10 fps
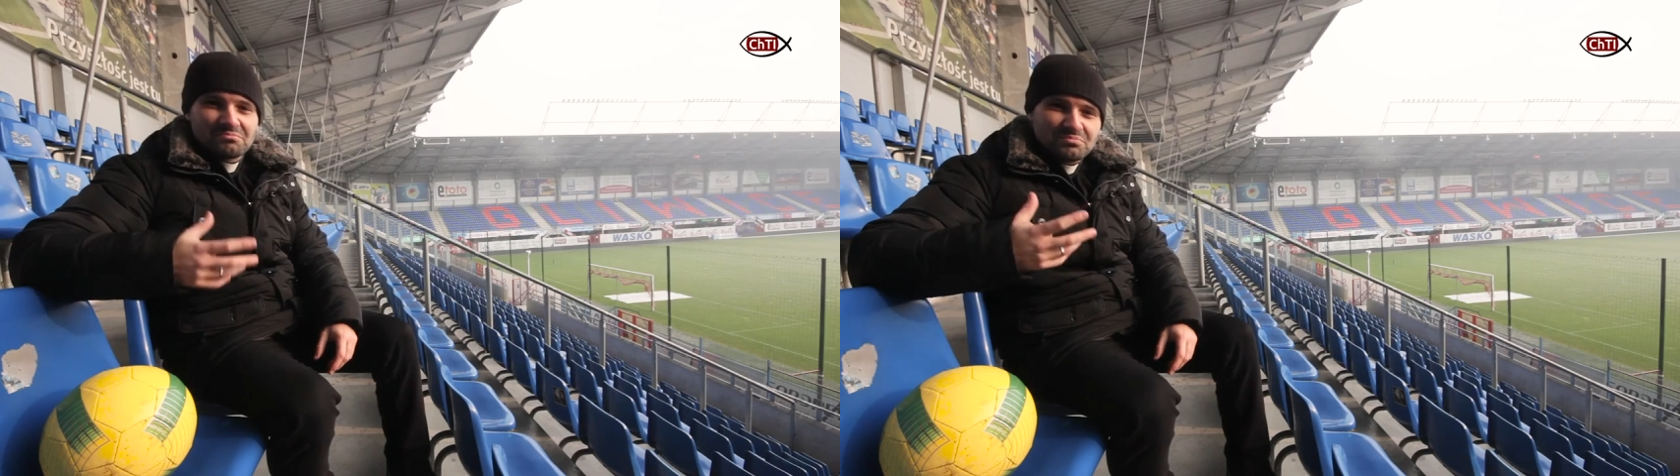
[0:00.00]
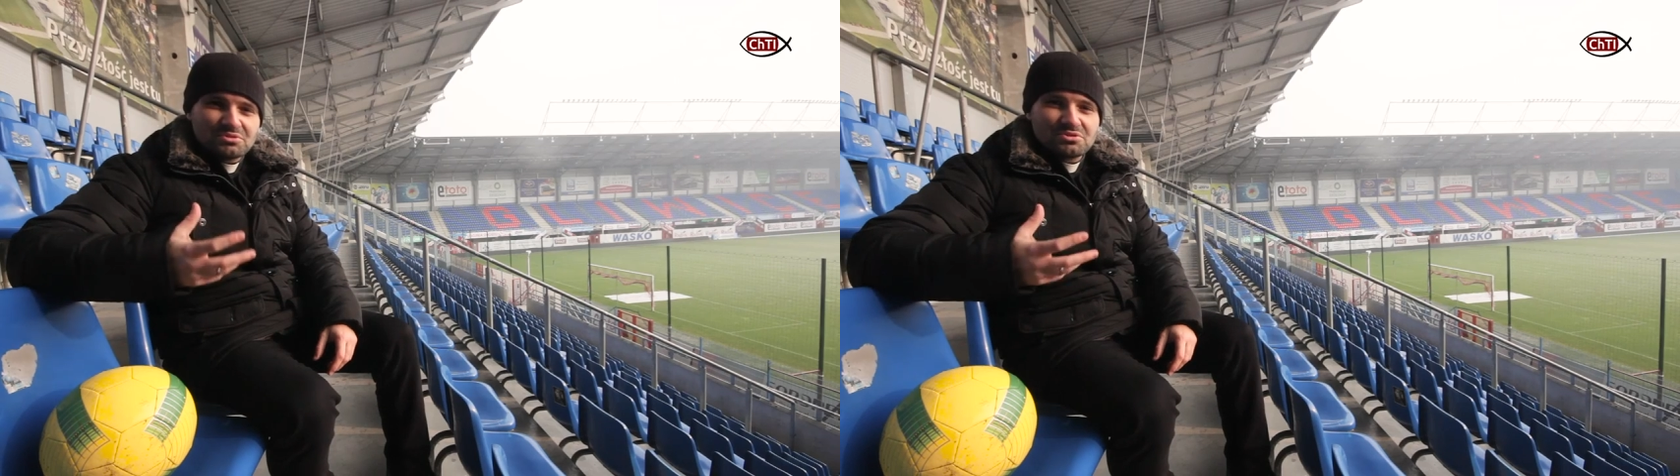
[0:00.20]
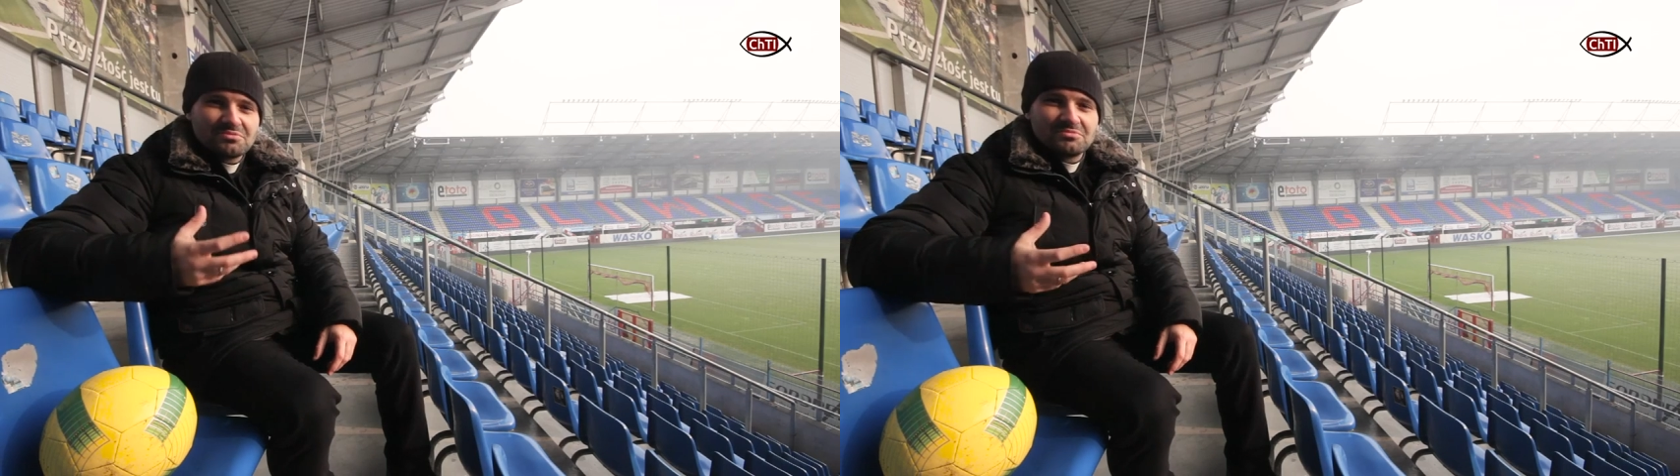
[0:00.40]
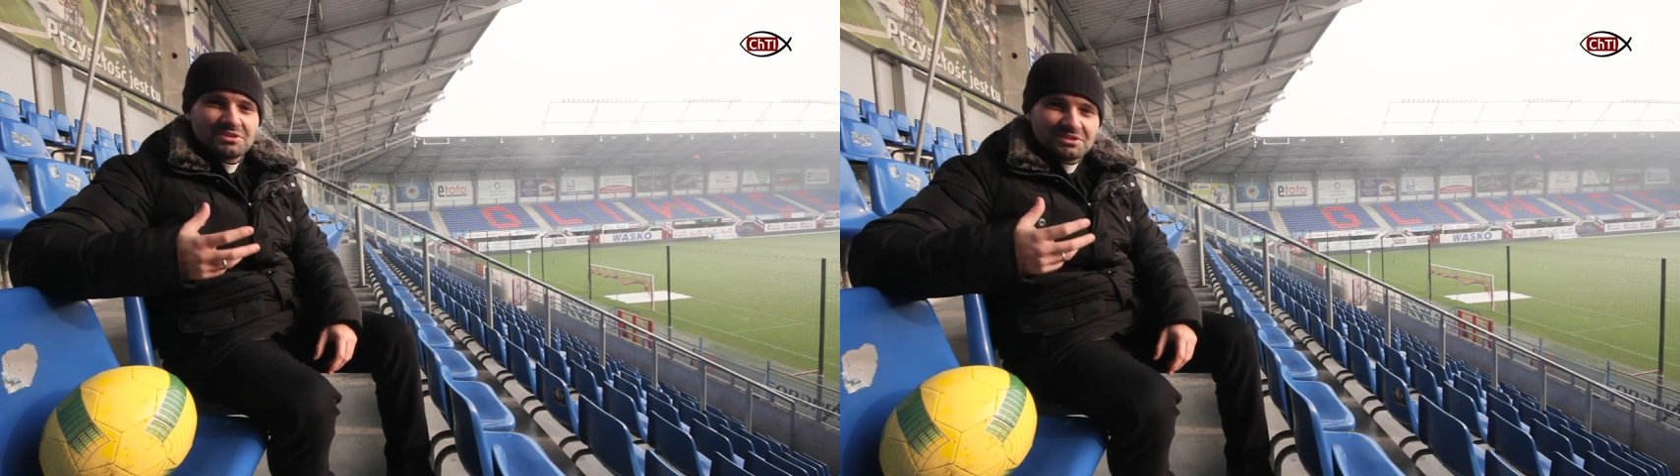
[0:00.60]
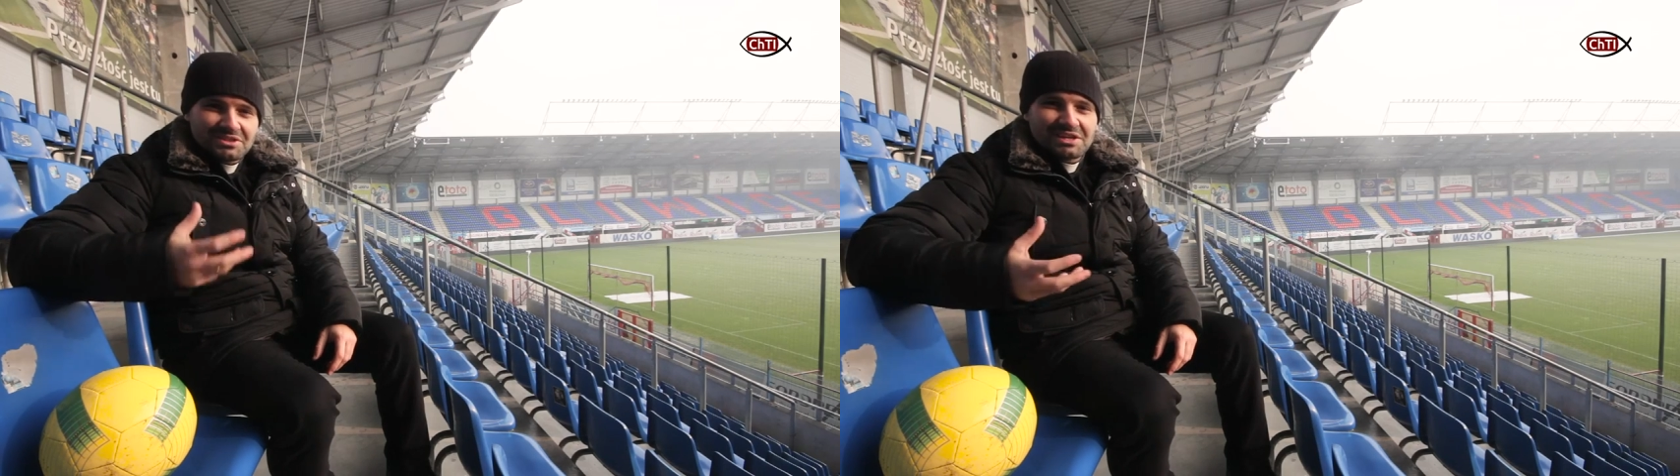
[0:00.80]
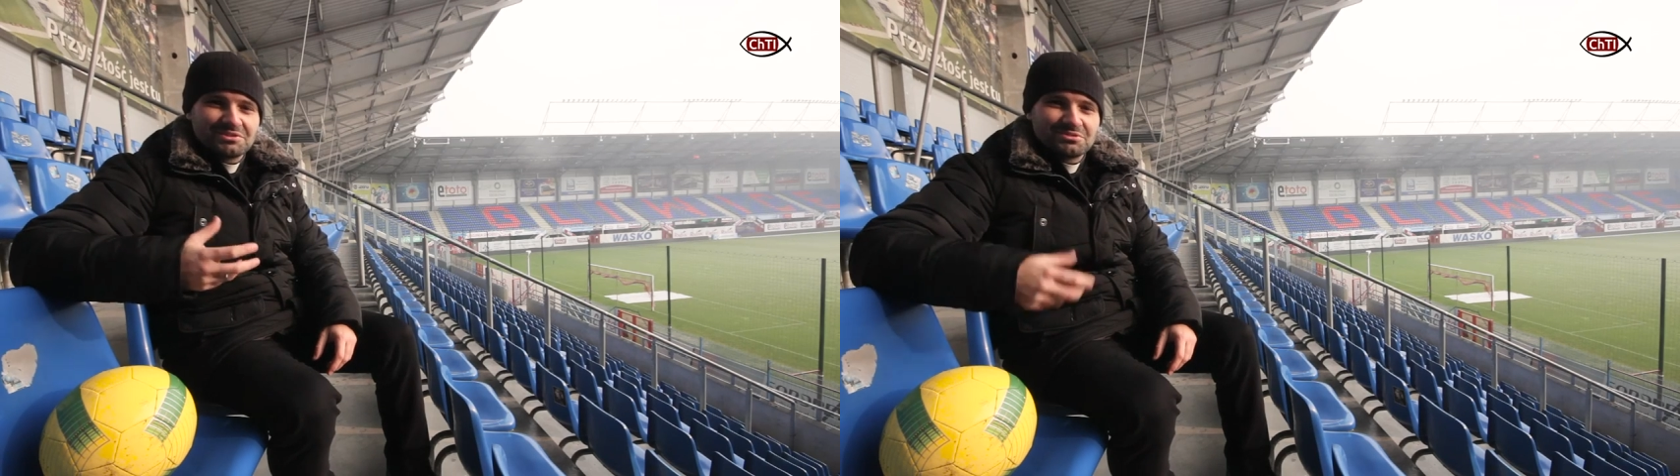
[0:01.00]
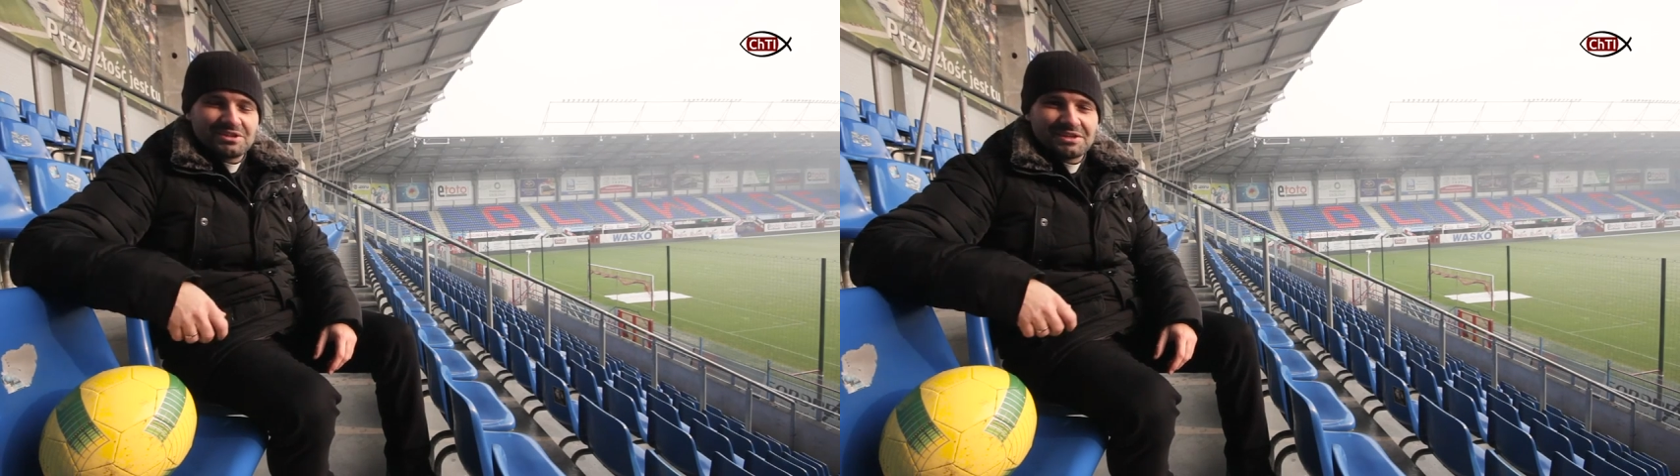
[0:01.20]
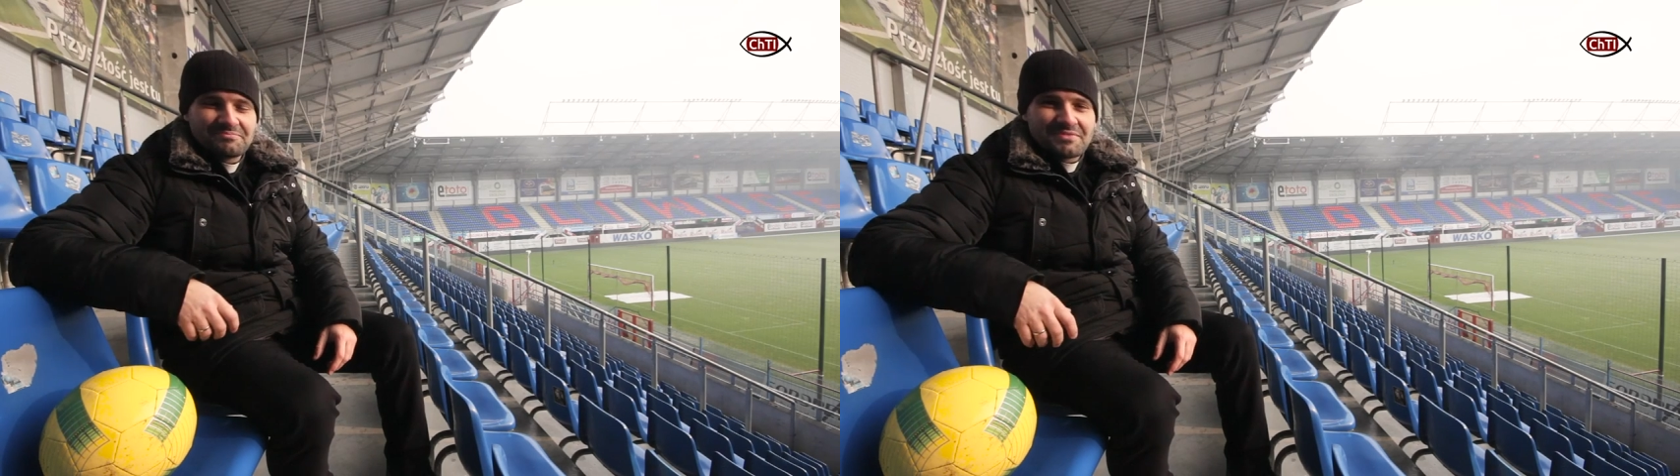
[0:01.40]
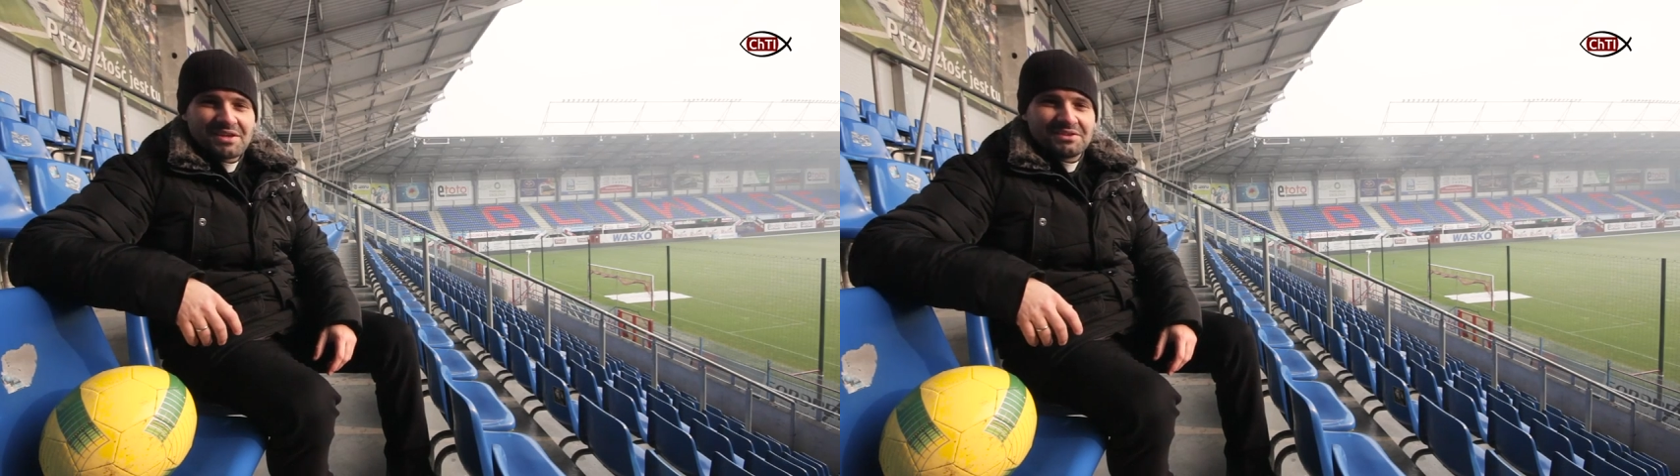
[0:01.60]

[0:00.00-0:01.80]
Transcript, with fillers: Bożą nagrodę,